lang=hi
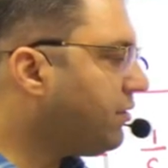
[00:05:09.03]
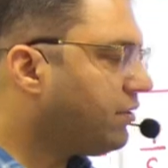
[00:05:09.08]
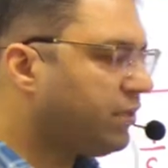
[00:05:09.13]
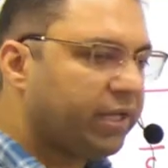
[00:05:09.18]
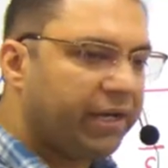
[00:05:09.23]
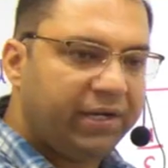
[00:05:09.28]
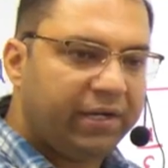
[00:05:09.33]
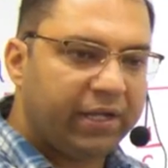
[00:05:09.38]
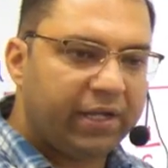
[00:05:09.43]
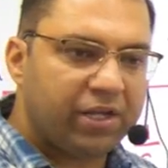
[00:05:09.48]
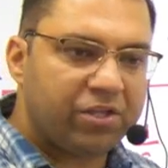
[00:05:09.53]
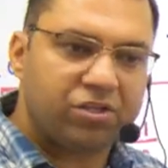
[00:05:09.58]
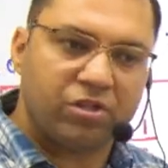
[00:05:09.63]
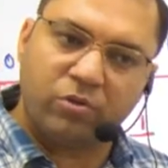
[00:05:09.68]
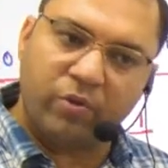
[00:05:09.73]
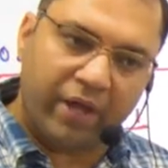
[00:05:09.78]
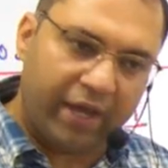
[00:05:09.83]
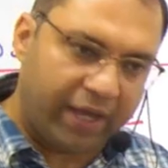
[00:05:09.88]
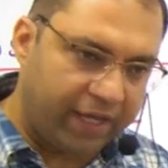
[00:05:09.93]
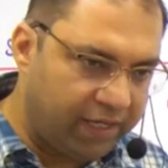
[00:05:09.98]
इंटीग्रेशन तो
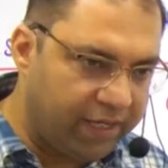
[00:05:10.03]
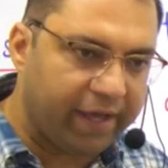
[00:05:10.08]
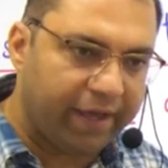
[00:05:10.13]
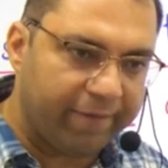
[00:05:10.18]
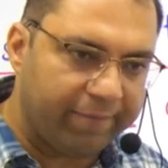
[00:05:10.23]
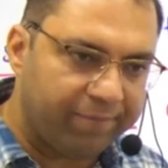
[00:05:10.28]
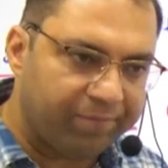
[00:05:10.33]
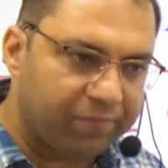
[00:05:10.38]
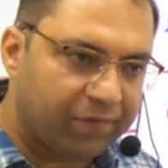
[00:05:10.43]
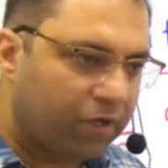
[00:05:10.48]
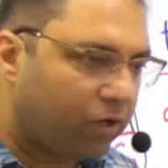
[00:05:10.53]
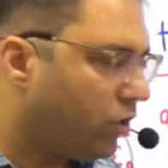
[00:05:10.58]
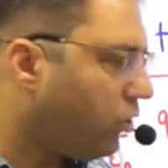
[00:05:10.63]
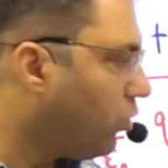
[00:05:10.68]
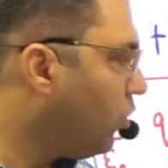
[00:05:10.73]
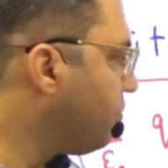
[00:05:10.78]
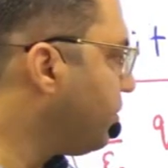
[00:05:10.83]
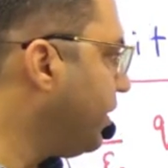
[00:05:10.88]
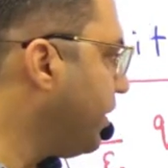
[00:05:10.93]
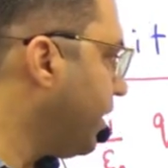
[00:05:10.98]
है ही है क्लोज
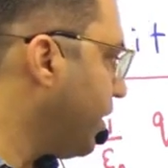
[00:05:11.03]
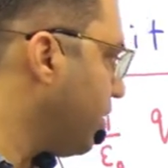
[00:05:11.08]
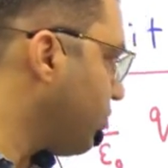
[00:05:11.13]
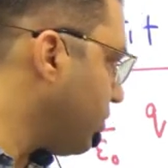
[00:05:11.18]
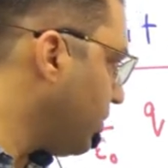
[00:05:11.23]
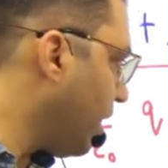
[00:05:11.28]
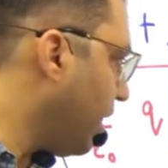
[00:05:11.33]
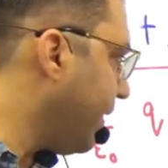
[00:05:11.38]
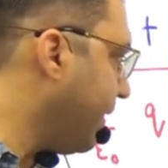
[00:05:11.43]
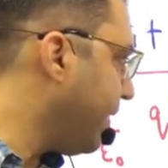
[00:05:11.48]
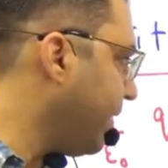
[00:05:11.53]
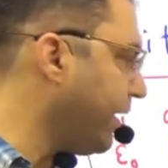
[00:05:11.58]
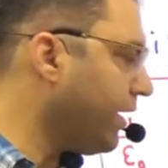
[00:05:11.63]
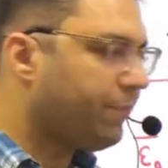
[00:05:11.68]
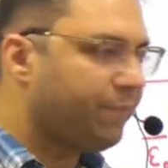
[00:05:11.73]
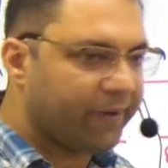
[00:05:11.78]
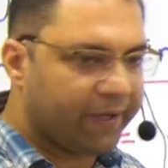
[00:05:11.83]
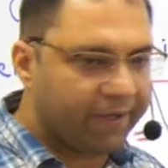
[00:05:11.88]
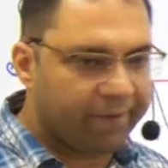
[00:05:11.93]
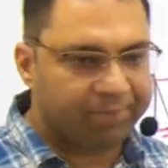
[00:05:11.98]
इंटीग्रेशन कर लेना यहाँ
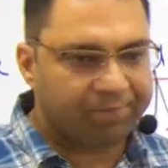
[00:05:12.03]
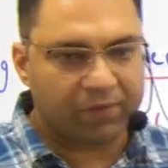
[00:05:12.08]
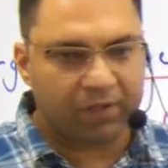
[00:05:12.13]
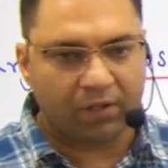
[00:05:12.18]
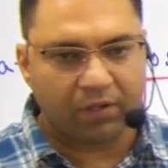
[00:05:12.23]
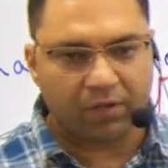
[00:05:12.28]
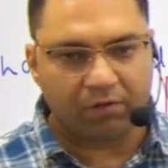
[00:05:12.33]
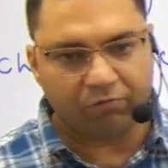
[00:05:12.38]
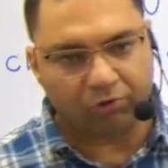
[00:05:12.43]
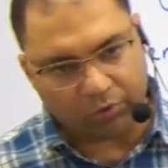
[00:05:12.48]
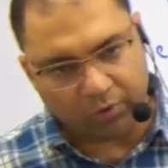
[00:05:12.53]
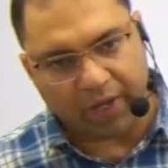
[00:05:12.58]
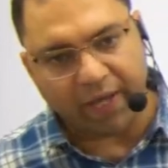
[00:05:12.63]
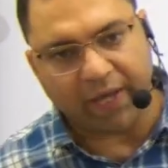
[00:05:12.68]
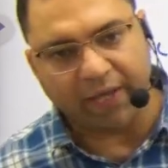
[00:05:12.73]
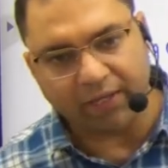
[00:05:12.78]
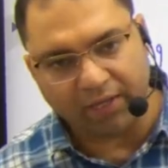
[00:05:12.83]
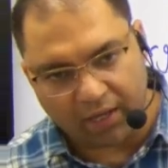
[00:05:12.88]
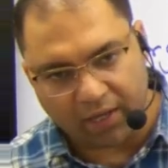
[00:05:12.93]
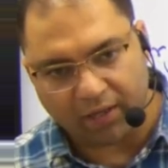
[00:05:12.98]
पे वो तो है ही
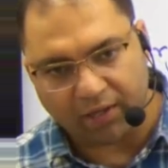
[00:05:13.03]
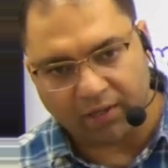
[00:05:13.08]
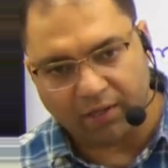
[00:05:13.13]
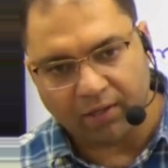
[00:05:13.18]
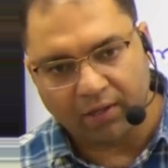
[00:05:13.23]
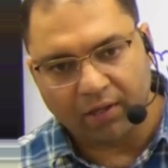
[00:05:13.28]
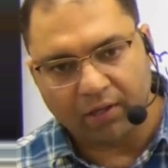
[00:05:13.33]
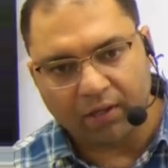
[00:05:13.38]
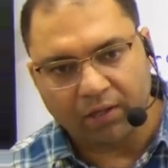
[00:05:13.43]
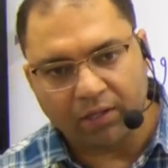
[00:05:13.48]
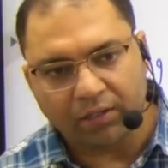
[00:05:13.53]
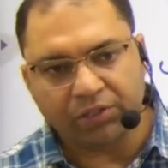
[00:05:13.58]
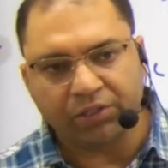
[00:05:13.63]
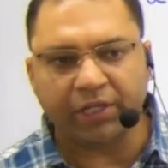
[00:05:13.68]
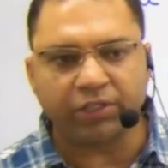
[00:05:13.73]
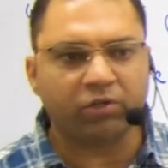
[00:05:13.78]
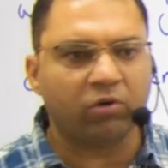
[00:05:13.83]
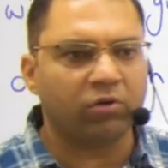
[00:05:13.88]
है ये तो